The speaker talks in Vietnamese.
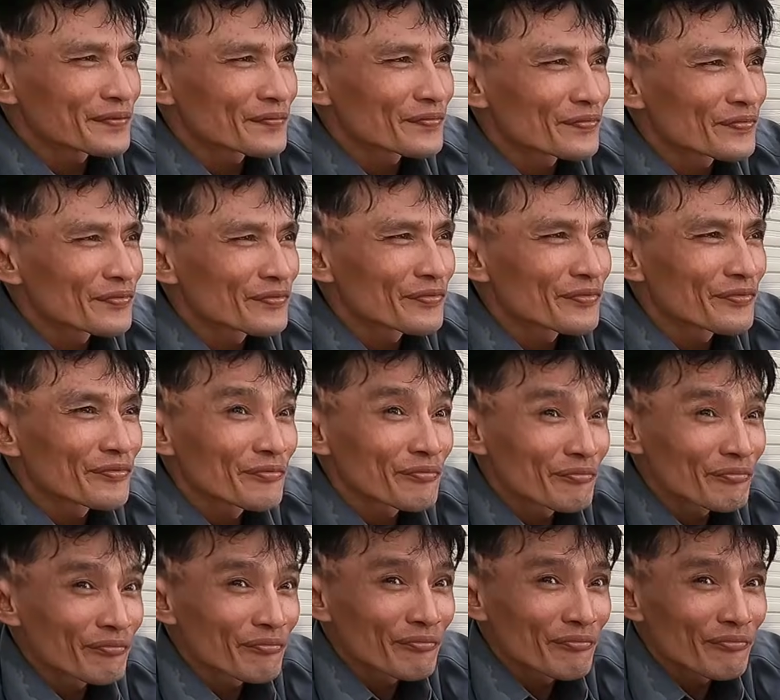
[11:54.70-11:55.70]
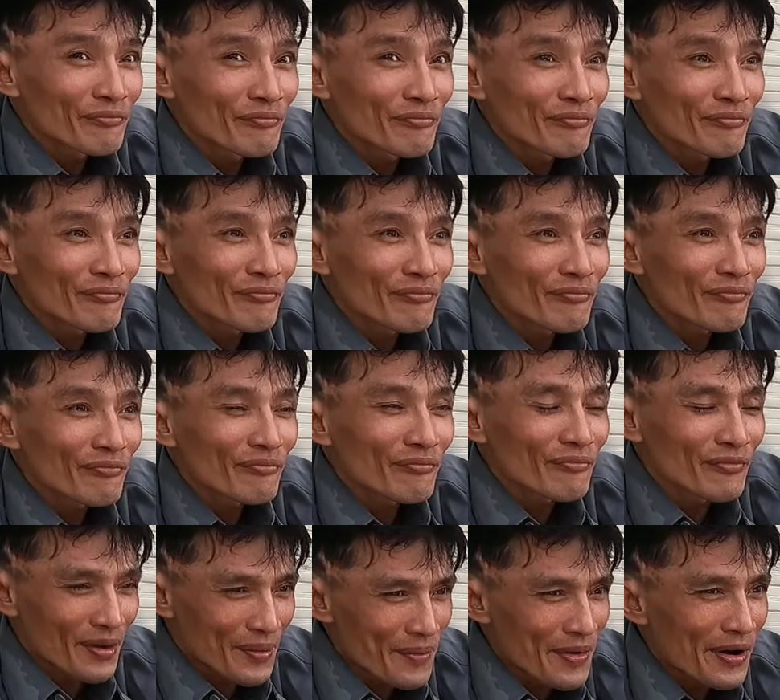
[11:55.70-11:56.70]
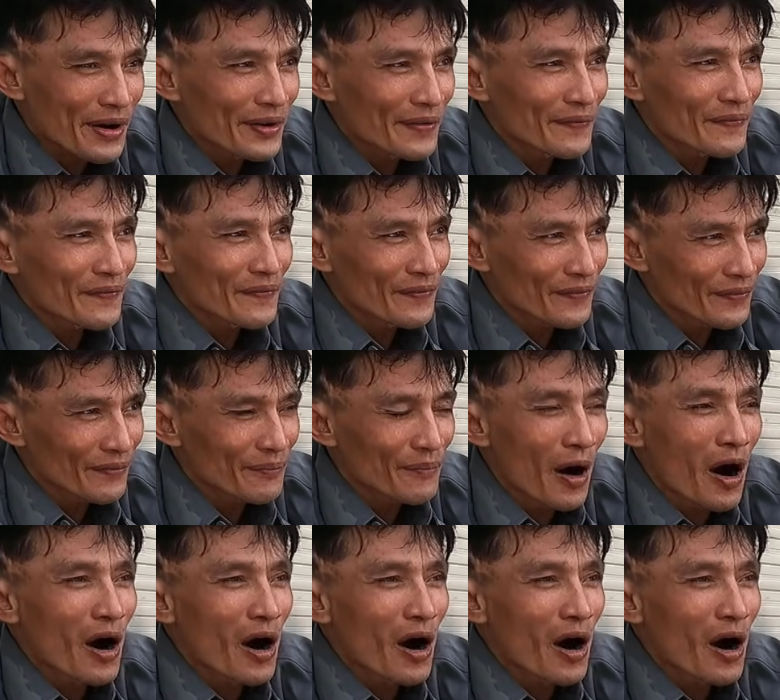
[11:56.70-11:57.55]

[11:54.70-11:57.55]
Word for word: bản là mình lấy rồi, mình lấy thêm mất công mình đâu ăn hết đâu, mình bỏ